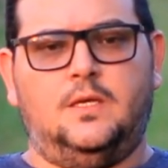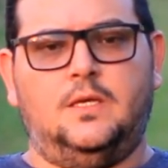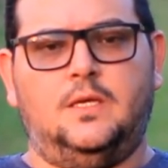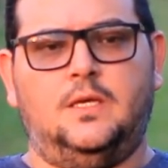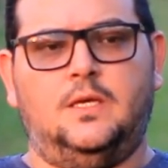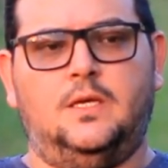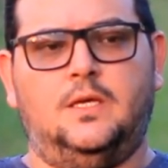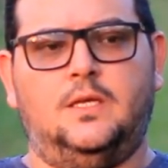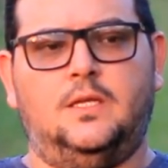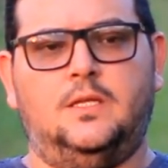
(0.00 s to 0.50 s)

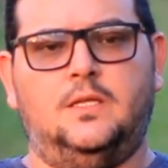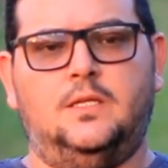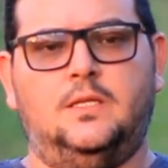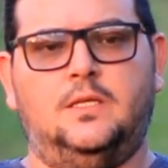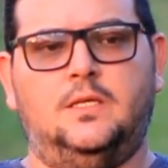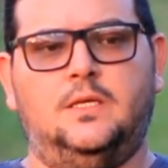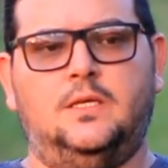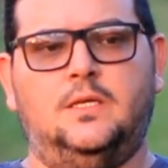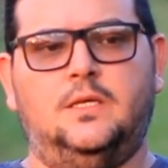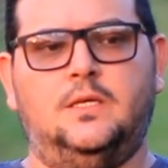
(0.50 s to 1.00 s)

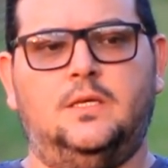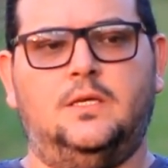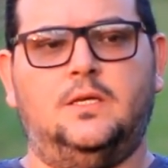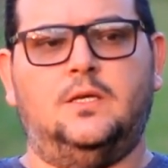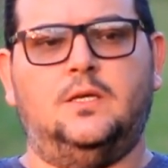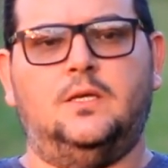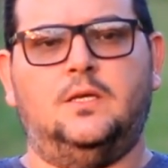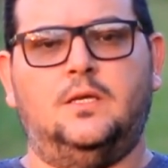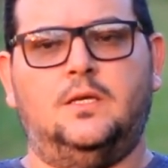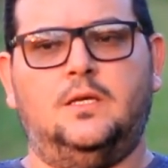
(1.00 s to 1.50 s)
ele
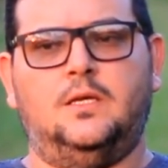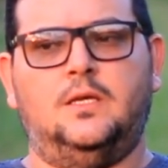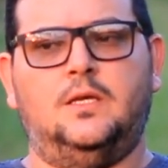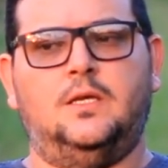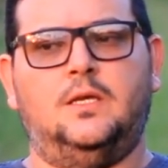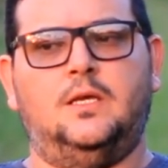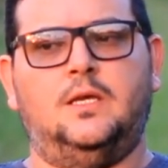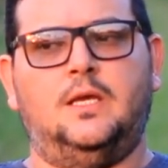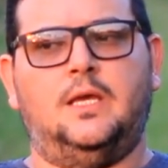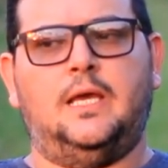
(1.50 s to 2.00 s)

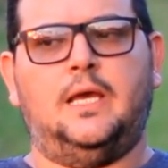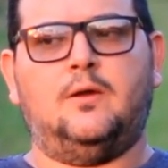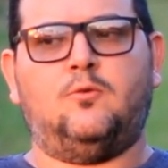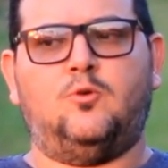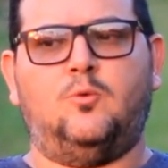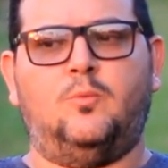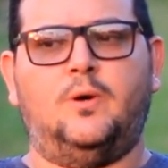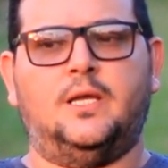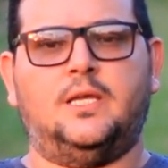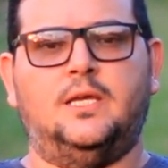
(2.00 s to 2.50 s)
é
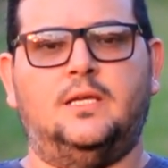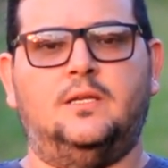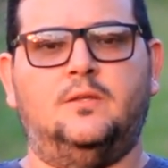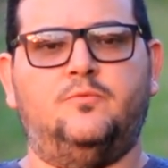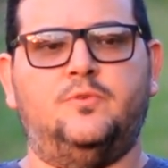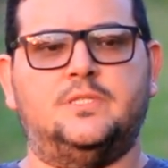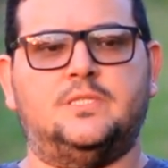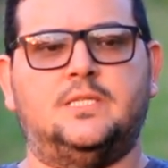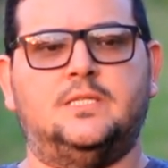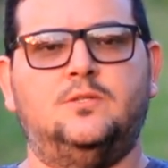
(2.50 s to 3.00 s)
como aquele
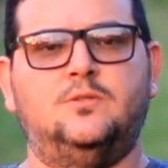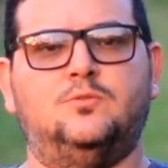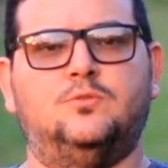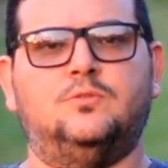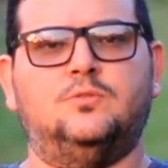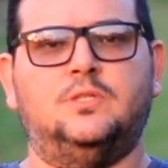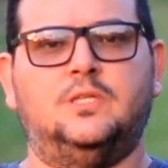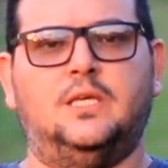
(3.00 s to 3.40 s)
vizinho